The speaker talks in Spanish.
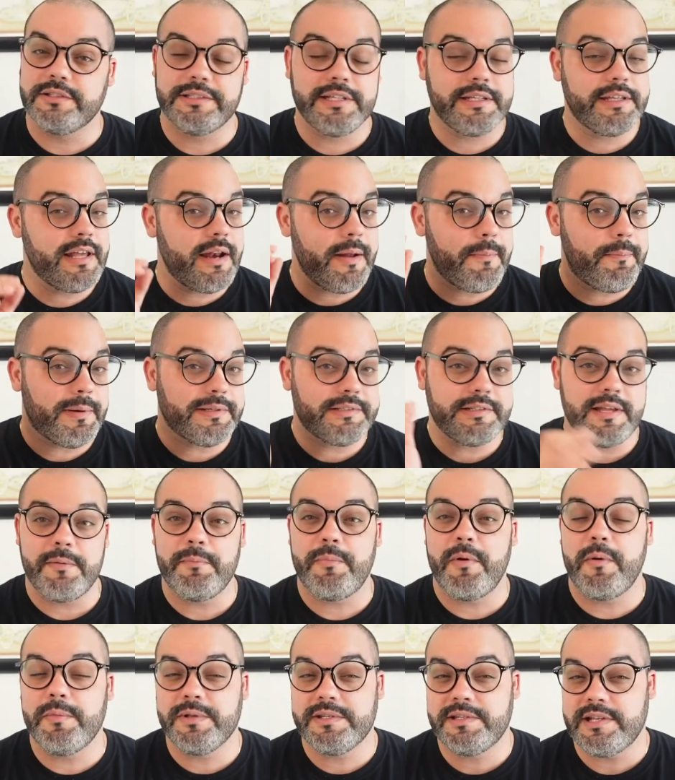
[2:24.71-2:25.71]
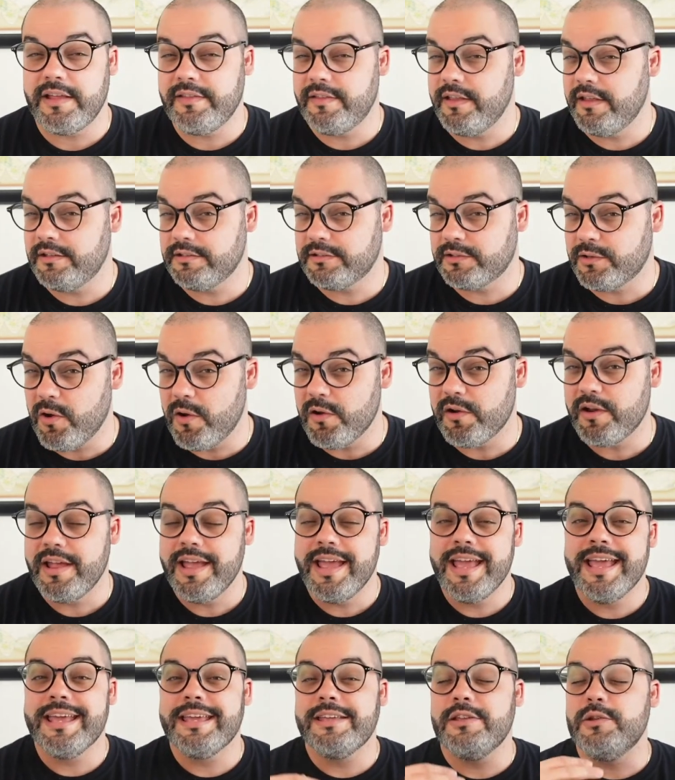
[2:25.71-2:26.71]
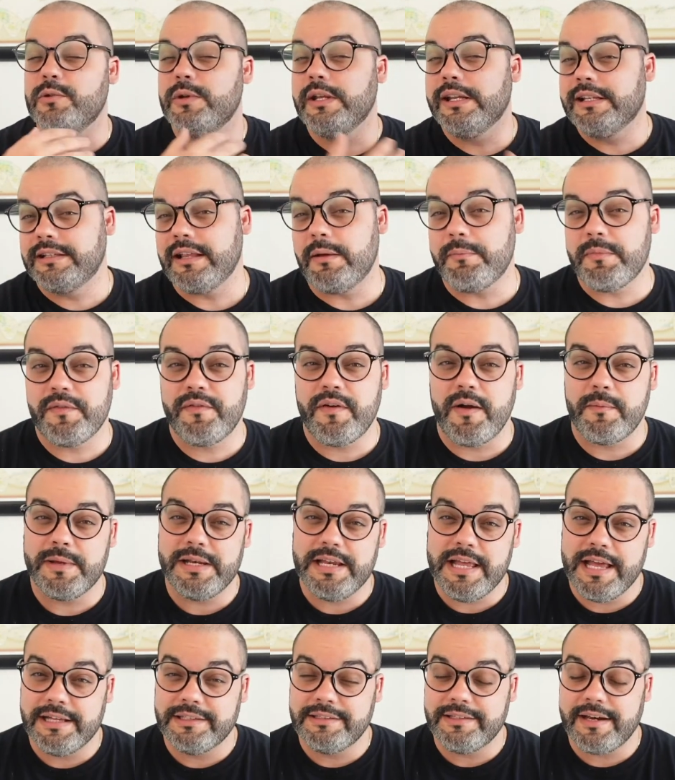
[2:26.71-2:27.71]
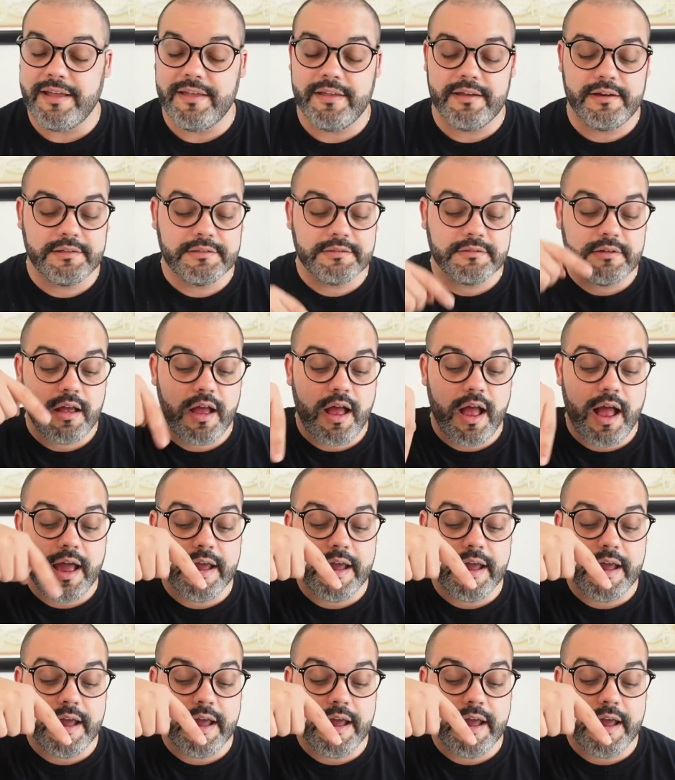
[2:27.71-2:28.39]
si quieres pasar por mi chat de Discord y unirte a mi familia de traders,